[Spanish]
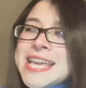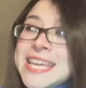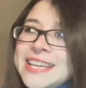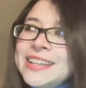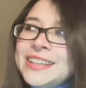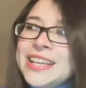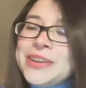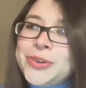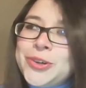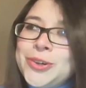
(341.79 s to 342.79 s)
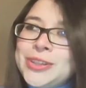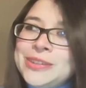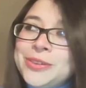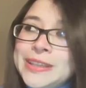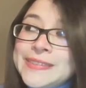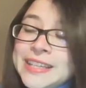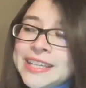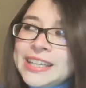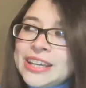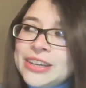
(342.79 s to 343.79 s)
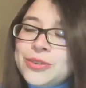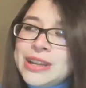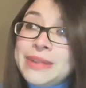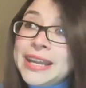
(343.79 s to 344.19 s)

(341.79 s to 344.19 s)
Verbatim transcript: Y debo, decir que una